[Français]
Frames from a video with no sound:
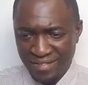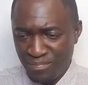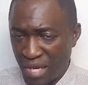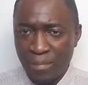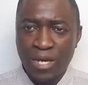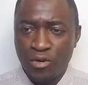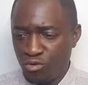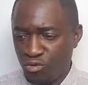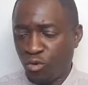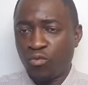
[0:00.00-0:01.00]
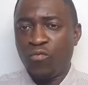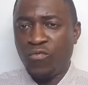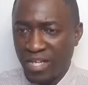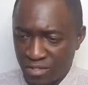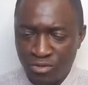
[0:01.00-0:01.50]
permet que tu te retrouves
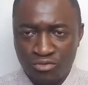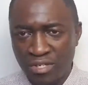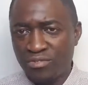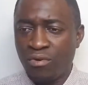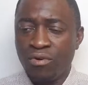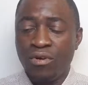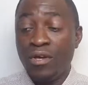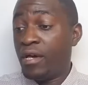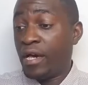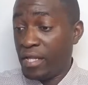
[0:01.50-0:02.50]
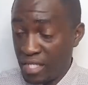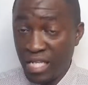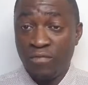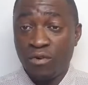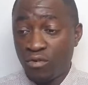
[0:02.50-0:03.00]
face à une situation une
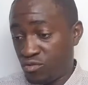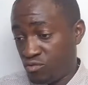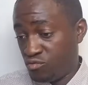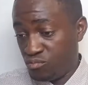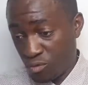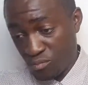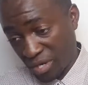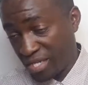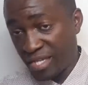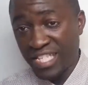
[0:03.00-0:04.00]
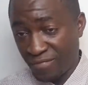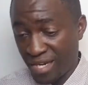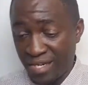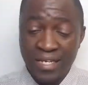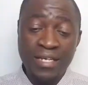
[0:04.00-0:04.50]
délivrance, tu peux prier, ça va
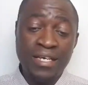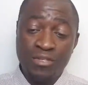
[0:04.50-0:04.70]
aller,